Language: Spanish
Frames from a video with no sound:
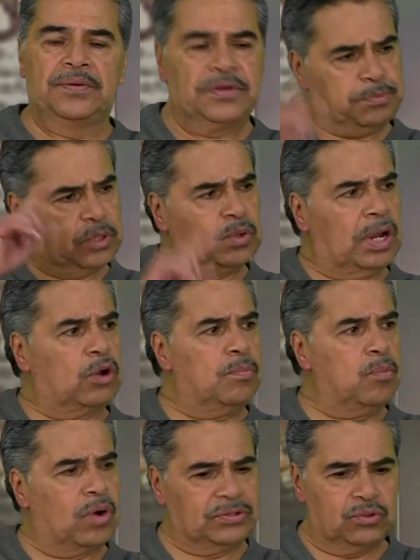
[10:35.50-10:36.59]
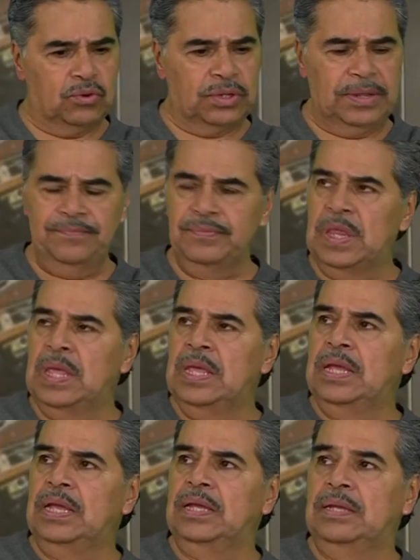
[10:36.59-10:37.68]
respecto a la convocatoria,
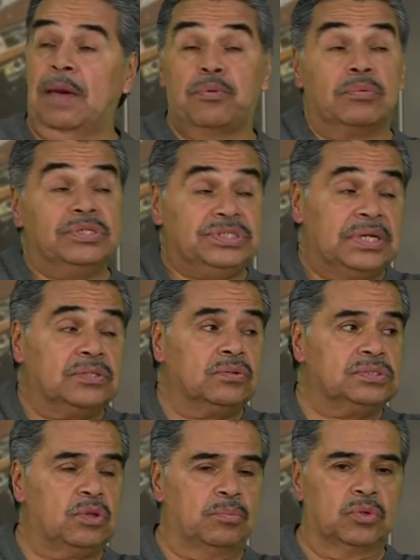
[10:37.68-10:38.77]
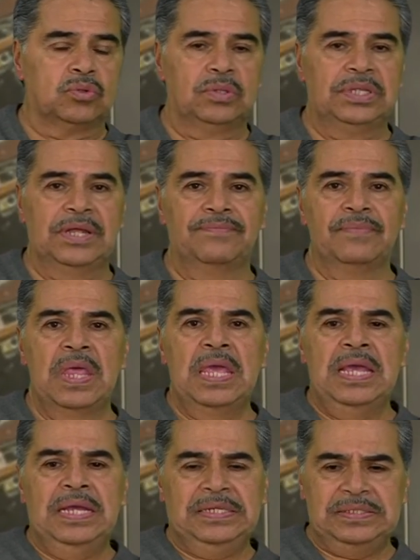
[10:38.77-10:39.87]
eh, aprovechando esta oportunidad,
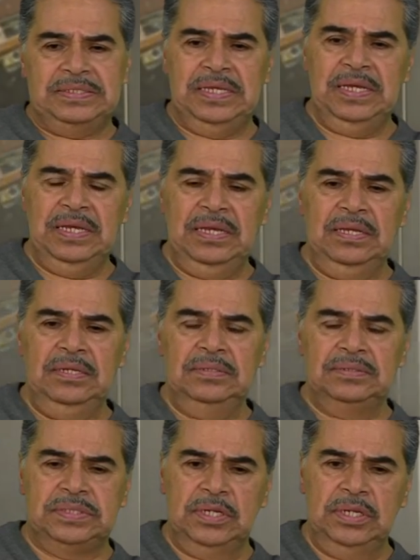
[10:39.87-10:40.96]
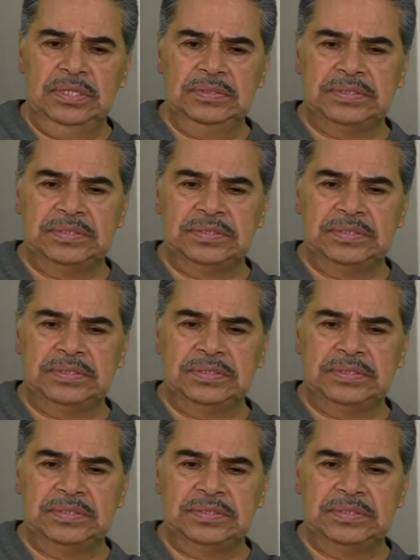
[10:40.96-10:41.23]
si, si,